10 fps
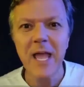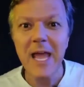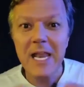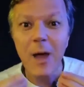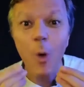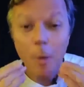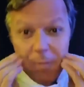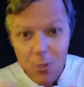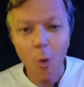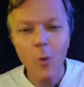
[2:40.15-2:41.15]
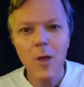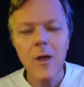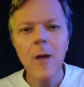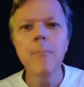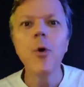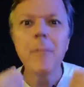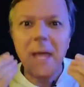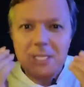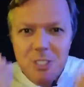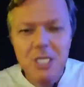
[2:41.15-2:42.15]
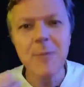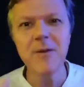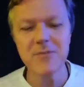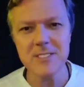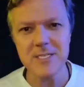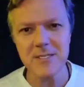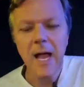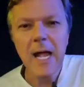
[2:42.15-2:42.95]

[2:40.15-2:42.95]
Ela optou por mentir para você.